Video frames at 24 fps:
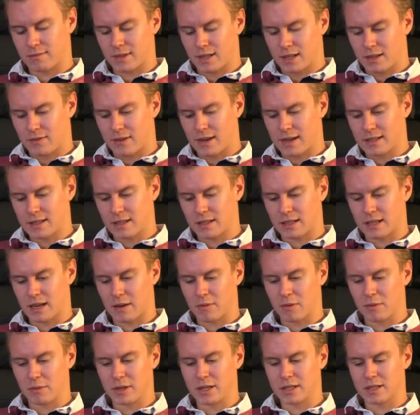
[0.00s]
ich weiß nicht, ich
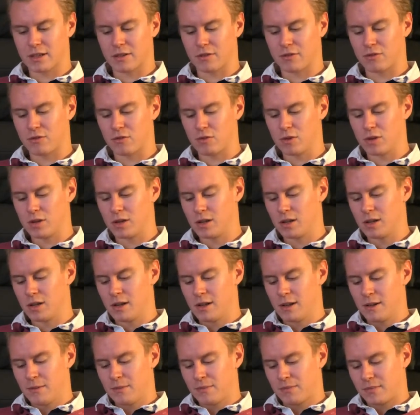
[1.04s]
habe immer das Gefühl,
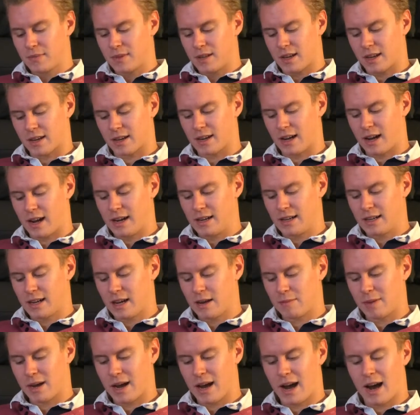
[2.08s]
die knallen
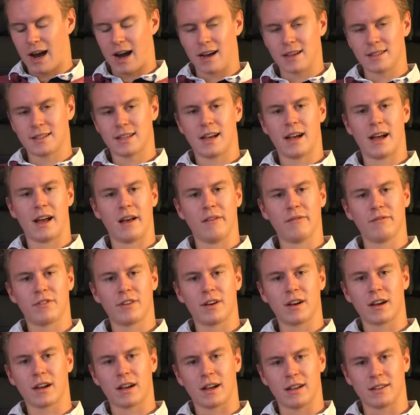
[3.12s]
da bei ASA
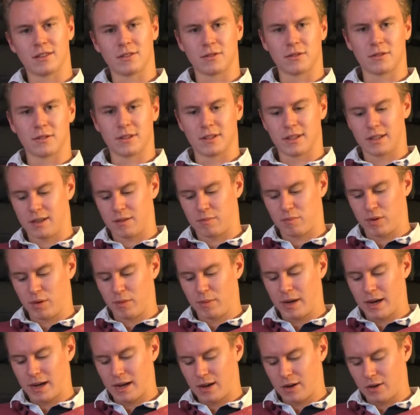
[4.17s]
einfach, also äh,
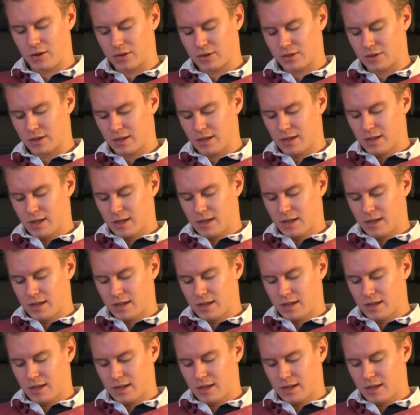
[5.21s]
Blubberhaus,